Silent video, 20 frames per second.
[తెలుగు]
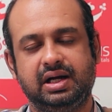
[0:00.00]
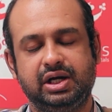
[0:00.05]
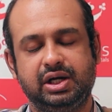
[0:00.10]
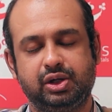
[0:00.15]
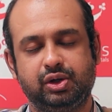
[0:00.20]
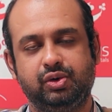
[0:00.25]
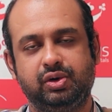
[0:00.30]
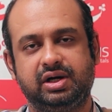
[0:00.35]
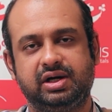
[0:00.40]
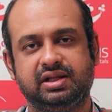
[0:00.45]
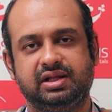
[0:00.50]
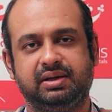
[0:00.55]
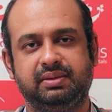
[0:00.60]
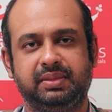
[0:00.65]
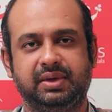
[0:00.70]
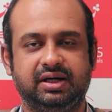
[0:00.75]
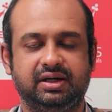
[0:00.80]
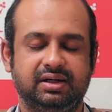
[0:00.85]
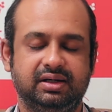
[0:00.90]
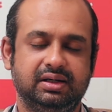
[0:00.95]
అంటుకుంటుంది
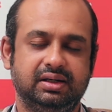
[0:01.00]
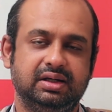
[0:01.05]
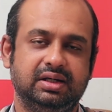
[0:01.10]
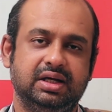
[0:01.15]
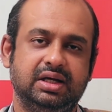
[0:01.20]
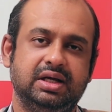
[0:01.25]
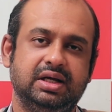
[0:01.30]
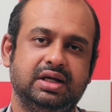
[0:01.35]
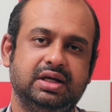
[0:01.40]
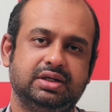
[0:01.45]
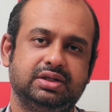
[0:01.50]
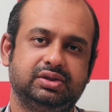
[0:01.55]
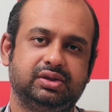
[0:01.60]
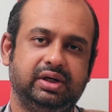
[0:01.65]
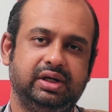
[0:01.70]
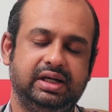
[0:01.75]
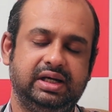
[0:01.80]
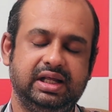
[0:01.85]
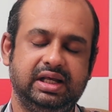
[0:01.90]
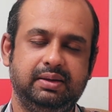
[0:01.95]
అనమాట సో
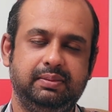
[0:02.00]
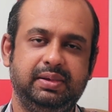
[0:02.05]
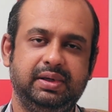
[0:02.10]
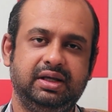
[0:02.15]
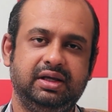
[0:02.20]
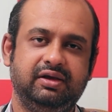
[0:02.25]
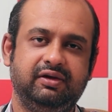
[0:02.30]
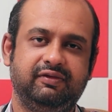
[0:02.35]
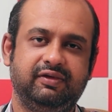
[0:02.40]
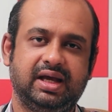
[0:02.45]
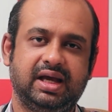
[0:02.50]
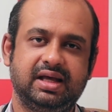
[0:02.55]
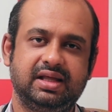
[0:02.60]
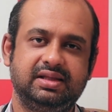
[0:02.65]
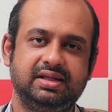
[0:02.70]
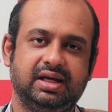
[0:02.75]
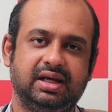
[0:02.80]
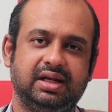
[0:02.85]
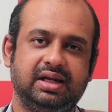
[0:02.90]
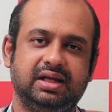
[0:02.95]
ఈ టీబీ
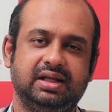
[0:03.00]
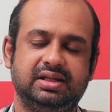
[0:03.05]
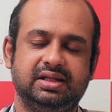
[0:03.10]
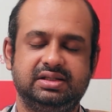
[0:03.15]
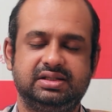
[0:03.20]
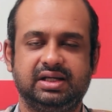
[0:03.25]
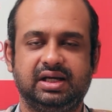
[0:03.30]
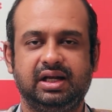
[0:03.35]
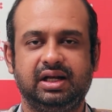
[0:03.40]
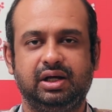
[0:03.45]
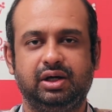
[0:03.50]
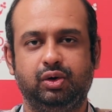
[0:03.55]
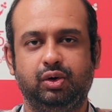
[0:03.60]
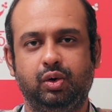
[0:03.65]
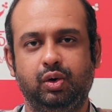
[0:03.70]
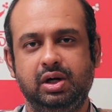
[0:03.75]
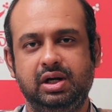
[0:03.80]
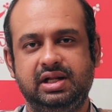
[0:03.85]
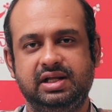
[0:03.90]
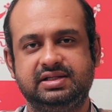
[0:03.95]
వ్యాధి అనేది చాలా
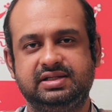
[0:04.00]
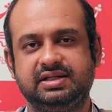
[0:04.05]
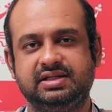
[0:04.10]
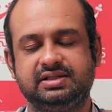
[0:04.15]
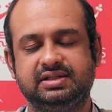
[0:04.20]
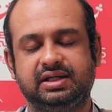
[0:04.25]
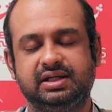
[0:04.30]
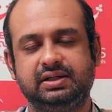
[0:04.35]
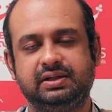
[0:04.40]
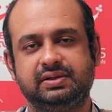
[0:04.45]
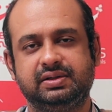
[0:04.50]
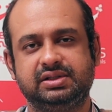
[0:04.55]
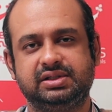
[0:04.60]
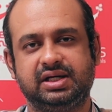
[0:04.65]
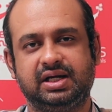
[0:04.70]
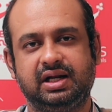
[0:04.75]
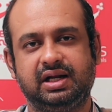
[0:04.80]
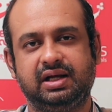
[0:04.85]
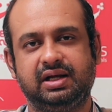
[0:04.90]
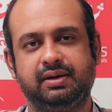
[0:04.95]
ఓల్డ్ డిజీజ్
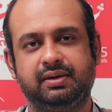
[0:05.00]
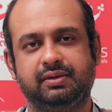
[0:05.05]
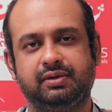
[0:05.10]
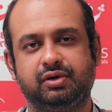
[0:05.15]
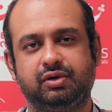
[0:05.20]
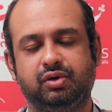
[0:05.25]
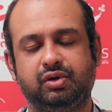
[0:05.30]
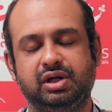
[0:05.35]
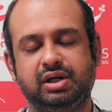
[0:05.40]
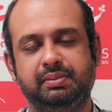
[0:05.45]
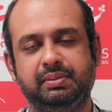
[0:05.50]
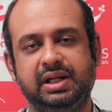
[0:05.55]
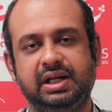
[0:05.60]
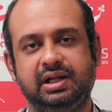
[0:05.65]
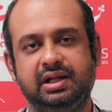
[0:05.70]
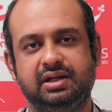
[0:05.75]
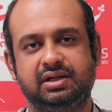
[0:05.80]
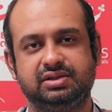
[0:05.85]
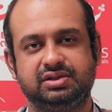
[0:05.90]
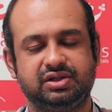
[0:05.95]
చాలా కొన్ని
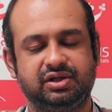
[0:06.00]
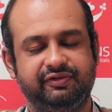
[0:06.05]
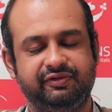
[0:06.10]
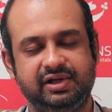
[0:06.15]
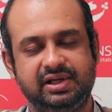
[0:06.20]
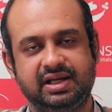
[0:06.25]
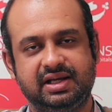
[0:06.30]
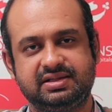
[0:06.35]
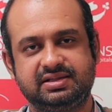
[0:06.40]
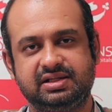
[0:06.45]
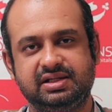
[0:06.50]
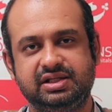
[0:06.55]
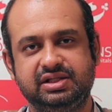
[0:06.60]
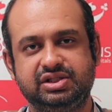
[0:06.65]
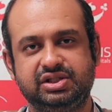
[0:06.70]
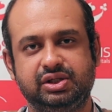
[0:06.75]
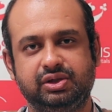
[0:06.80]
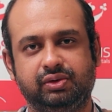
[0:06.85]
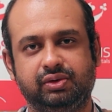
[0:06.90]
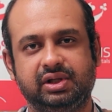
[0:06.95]
మిలియన్స్ ఆఫ్ ఇయర్స్
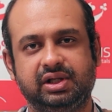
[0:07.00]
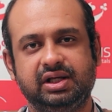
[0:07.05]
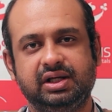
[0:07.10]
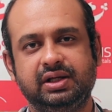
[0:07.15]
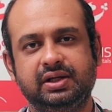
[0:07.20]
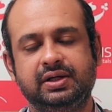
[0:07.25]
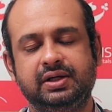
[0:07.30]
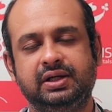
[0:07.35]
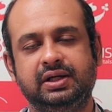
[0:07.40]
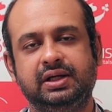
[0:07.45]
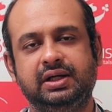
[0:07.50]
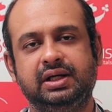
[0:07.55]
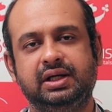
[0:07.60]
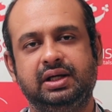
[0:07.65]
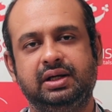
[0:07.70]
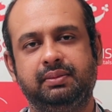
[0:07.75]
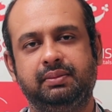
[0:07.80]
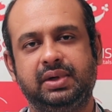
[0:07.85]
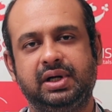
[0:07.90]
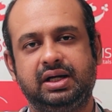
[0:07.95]
నుంచి ఉంది
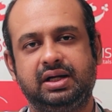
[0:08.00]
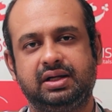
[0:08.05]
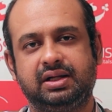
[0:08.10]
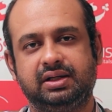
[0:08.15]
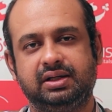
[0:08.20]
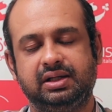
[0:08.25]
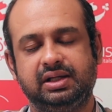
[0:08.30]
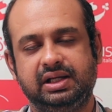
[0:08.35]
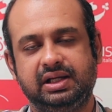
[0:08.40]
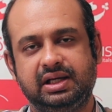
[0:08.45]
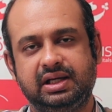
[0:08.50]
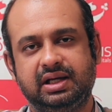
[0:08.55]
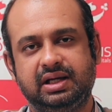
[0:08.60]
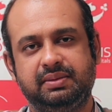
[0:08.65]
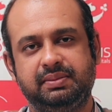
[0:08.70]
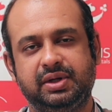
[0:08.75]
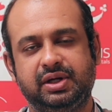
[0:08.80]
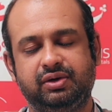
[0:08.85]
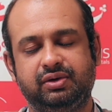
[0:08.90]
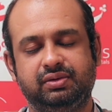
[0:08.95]
బట్ ఇంకా
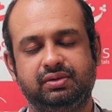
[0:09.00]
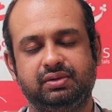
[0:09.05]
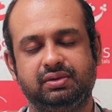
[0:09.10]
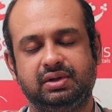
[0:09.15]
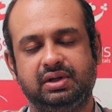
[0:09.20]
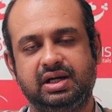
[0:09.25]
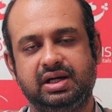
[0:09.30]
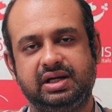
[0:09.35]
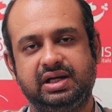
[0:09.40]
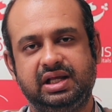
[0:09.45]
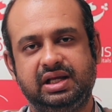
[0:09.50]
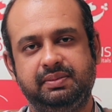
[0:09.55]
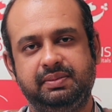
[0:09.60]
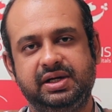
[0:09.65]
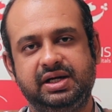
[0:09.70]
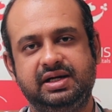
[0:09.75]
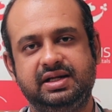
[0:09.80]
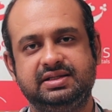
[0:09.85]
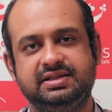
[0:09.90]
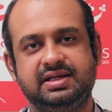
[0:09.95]
మనం ఆ
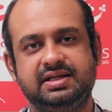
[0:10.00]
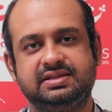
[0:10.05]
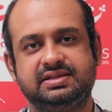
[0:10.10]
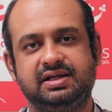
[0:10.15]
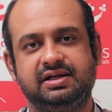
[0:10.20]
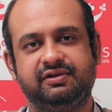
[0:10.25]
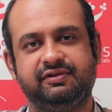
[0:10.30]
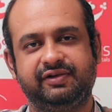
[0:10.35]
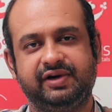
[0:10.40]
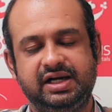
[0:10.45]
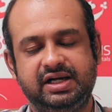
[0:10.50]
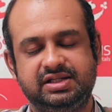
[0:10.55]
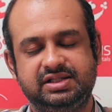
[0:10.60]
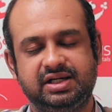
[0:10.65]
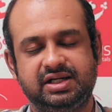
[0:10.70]
టీబీ డిజీజ్ని ఫైట్